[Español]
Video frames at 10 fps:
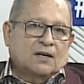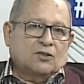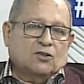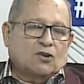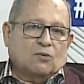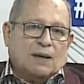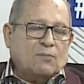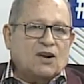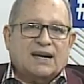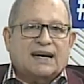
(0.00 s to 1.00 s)
no lo
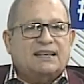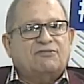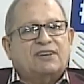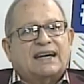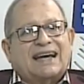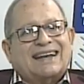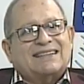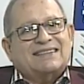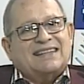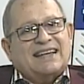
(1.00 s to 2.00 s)
vamos a
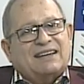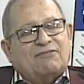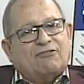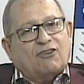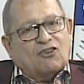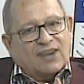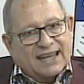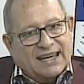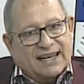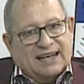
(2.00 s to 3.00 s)
calificar de
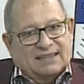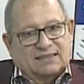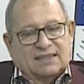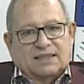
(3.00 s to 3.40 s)
flojera,